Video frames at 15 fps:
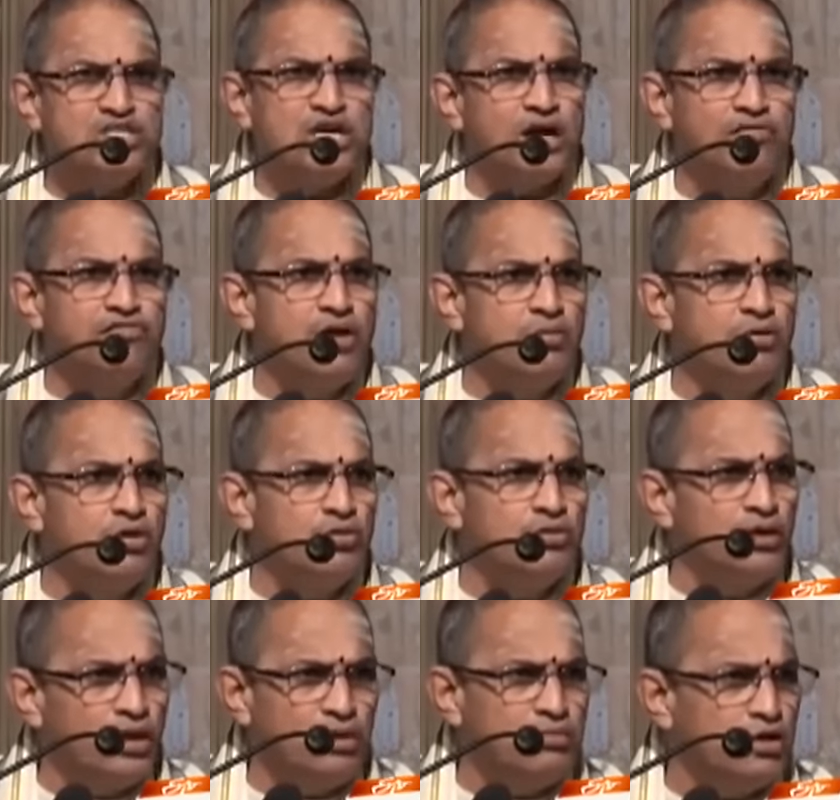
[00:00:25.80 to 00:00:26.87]
పంచగవ్యములు
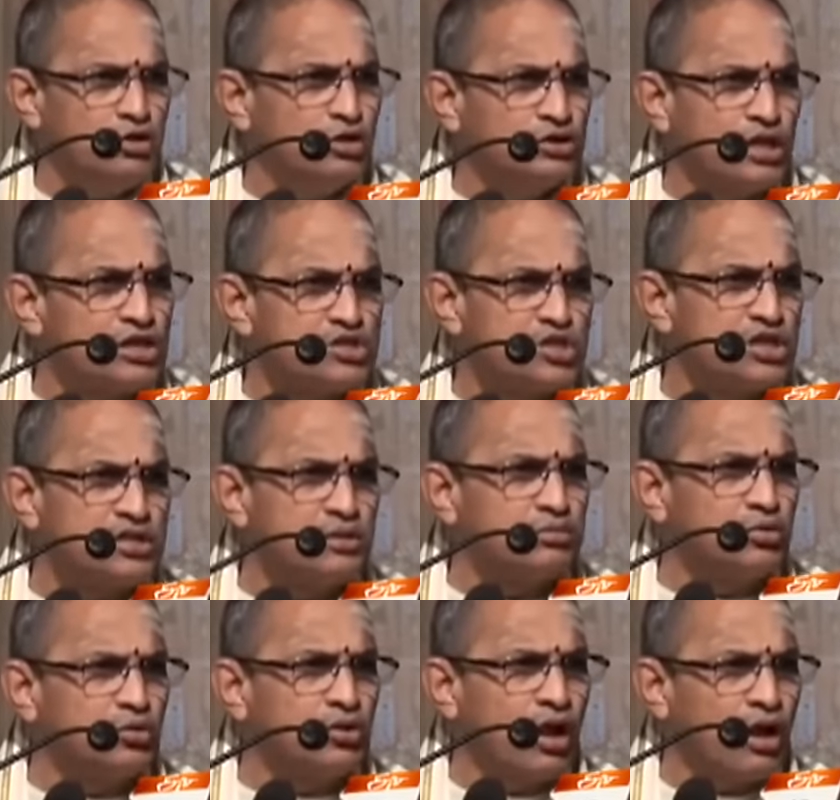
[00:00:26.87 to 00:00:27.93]
నేను మీతో తరచుగా
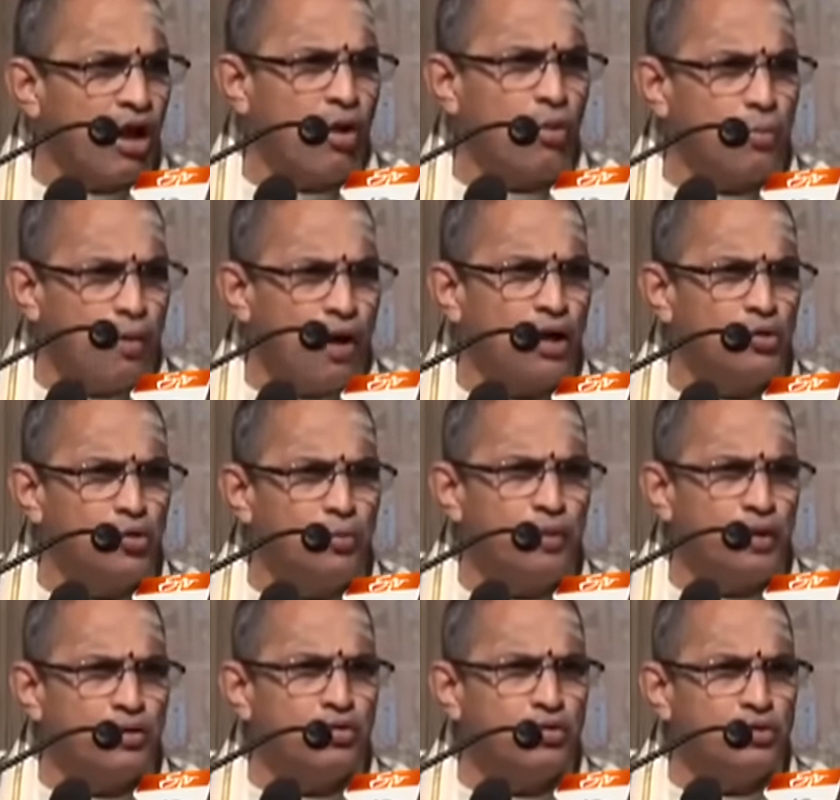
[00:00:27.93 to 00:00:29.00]
చెప్తుంటాను ఆవు పాలు
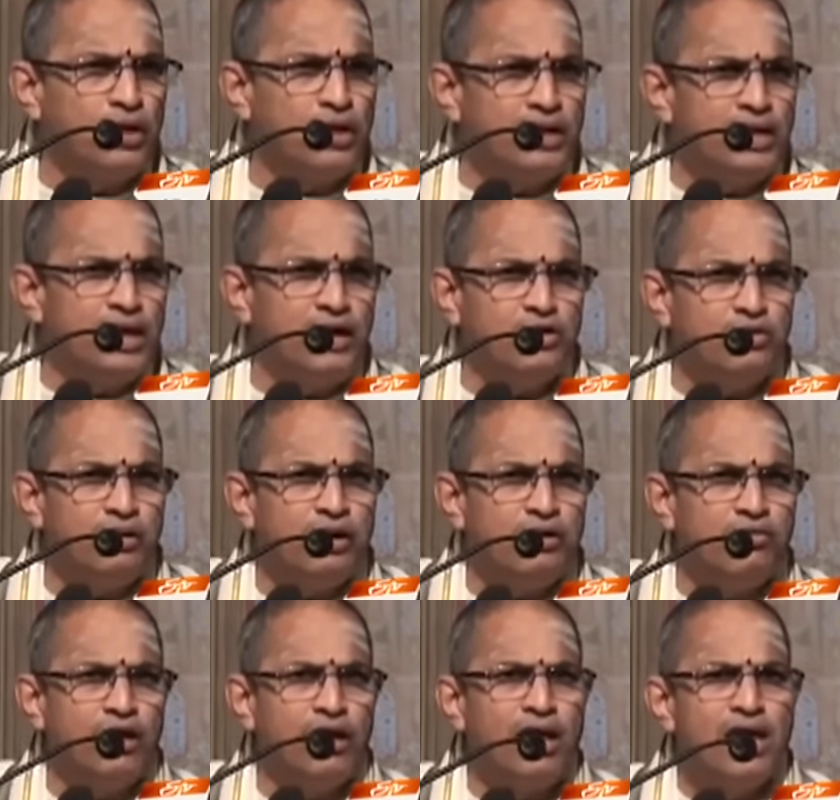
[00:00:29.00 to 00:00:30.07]
పెరుగు నెయ్యి
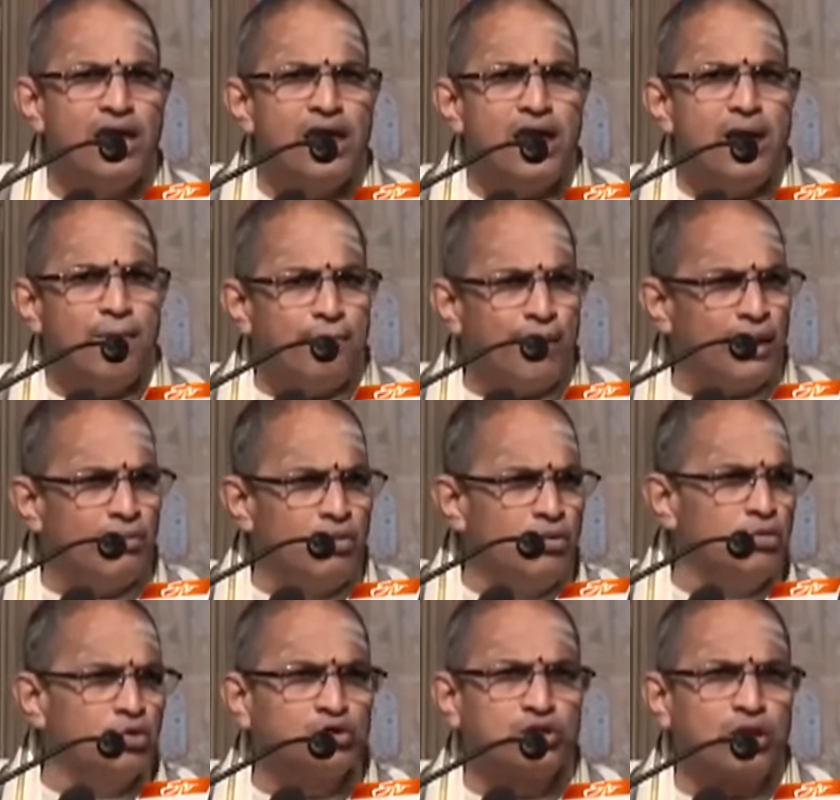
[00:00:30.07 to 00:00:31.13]
ఇటువంటివి మలము
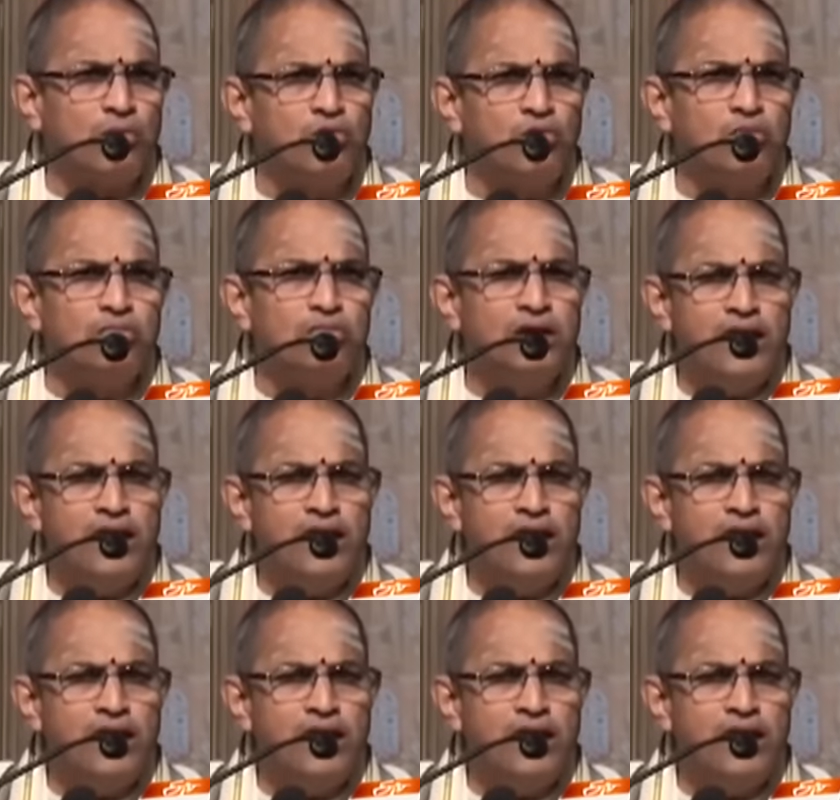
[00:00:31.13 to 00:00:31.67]
మూత్రము